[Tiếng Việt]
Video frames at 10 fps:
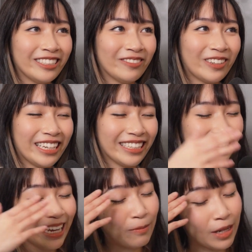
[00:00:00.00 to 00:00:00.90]
Wait,
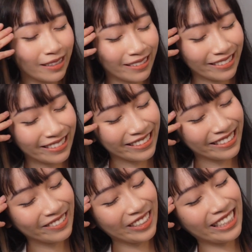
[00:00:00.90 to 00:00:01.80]
em đang...
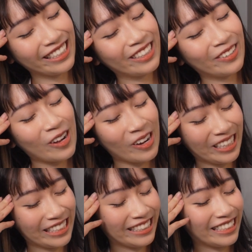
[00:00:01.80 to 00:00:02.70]
Wait, câu hỏi
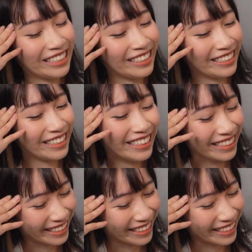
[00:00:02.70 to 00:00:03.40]
là gì hả chị?